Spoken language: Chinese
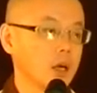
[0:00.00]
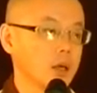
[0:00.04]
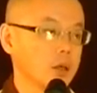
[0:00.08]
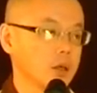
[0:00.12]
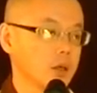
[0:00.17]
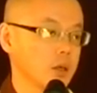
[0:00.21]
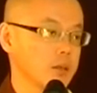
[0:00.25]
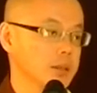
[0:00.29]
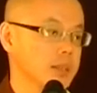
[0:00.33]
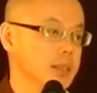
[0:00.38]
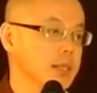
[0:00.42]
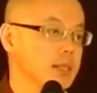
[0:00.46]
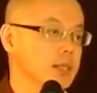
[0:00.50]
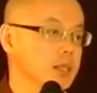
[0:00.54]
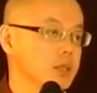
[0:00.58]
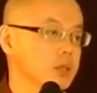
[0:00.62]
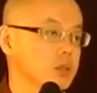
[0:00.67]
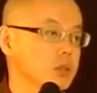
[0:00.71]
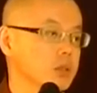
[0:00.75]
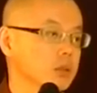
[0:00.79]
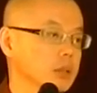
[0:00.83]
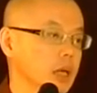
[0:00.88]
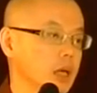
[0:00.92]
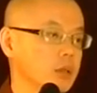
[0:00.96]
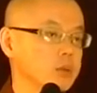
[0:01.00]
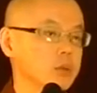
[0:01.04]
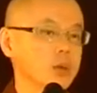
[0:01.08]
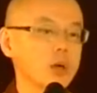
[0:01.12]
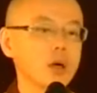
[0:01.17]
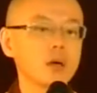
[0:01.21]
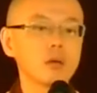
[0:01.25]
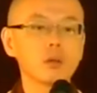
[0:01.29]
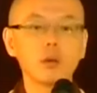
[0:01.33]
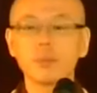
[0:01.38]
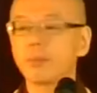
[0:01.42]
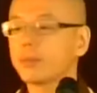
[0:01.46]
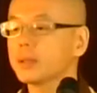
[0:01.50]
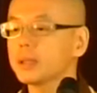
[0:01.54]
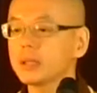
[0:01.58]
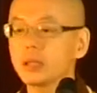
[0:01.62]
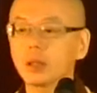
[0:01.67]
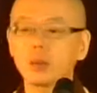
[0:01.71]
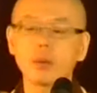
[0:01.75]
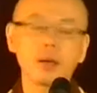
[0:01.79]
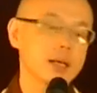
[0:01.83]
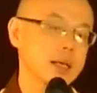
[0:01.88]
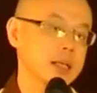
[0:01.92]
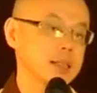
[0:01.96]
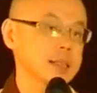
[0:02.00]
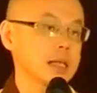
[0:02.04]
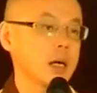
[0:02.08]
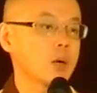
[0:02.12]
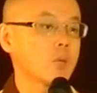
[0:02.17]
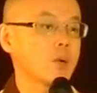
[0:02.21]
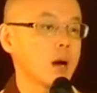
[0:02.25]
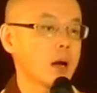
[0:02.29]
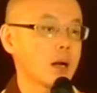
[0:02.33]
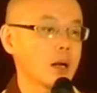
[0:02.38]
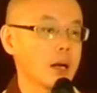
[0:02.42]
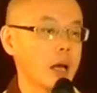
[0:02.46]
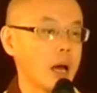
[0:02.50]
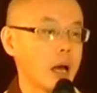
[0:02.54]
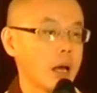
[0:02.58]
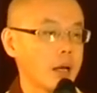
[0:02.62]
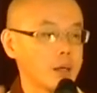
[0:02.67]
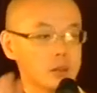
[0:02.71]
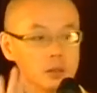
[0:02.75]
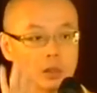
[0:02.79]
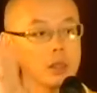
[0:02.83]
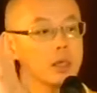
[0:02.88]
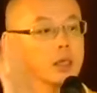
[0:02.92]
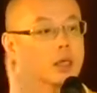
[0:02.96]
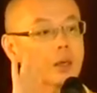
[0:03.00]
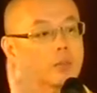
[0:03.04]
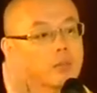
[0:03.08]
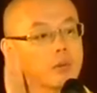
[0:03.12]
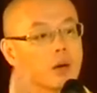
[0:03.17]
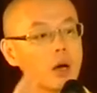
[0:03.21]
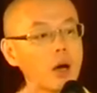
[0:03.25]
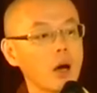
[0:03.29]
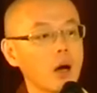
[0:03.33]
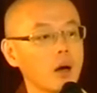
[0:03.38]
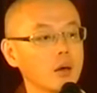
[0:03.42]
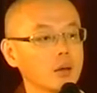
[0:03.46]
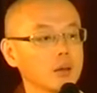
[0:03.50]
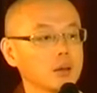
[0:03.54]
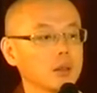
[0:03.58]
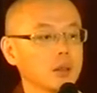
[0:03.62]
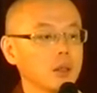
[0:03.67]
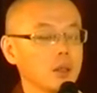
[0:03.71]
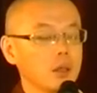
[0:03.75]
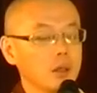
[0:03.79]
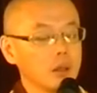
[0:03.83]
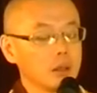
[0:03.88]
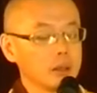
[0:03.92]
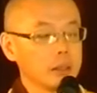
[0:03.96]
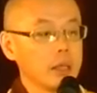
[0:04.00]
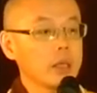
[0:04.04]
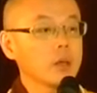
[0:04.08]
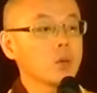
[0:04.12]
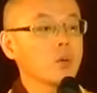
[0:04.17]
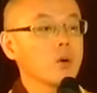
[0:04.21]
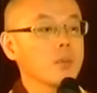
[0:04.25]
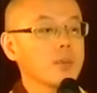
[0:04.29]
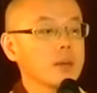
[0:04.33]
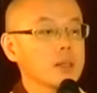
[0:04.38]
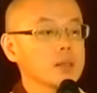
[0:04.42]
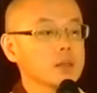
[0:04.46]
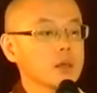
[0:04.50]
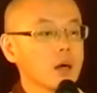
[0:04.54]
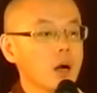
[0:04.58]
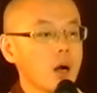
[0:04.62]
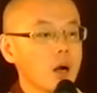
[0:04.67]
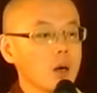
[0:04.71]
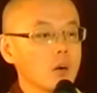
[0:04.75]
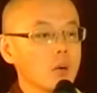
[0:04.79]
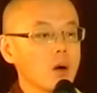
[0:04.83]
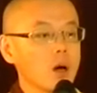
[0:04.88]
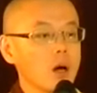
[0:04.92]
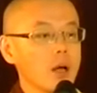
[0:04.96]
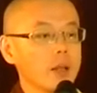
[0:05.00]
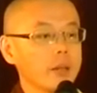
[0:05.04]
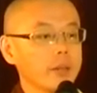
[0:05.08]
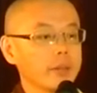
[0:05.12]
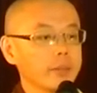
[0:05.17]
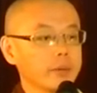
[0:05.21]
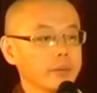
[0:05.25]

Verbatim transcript: 有些人修到最后都不喜欢跟人家往来，这个也不好。那你会变成阿罗汉。